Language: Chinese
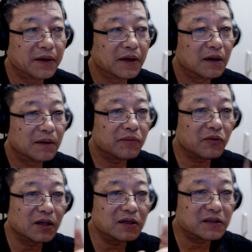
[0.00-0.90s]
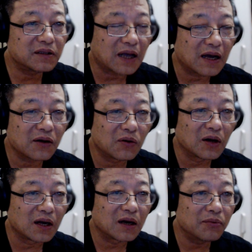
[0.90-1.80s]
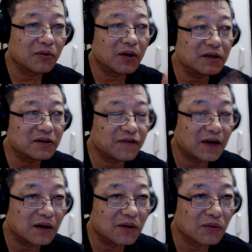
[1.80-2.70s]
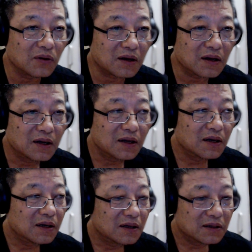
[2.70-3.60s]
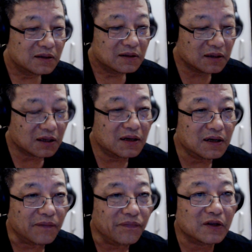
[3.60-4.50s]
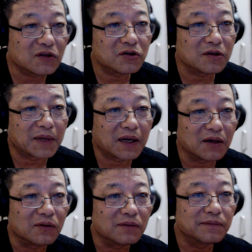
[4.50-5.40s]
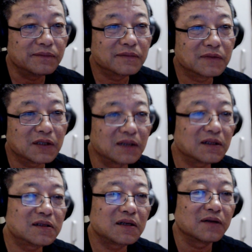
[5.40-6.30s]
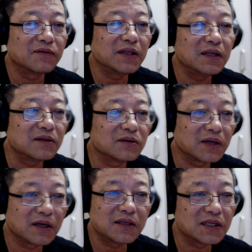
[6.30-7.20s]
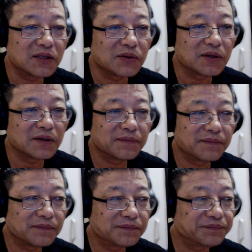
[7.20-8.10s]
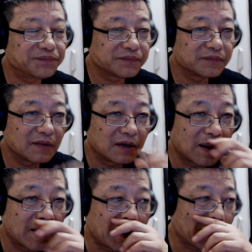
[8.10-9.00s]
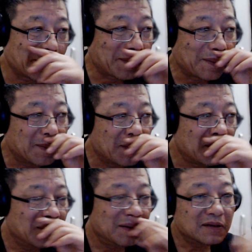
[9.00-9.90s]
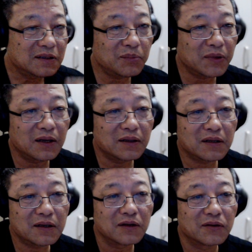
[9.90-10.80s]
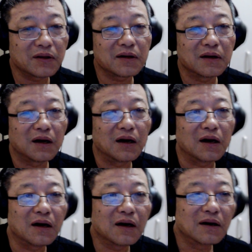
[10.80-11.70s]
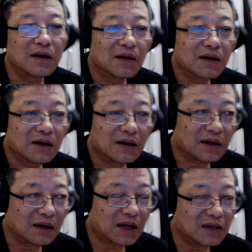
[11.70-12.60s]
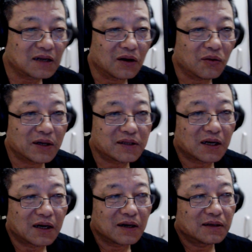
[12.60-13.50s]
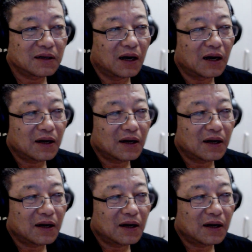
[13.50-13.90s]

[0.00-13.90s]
不管你是打了款了，不管你是发了货了，这个人最起码有，那那这个问题就可以解决。啊，即便他有这个呃烂账坏账啊，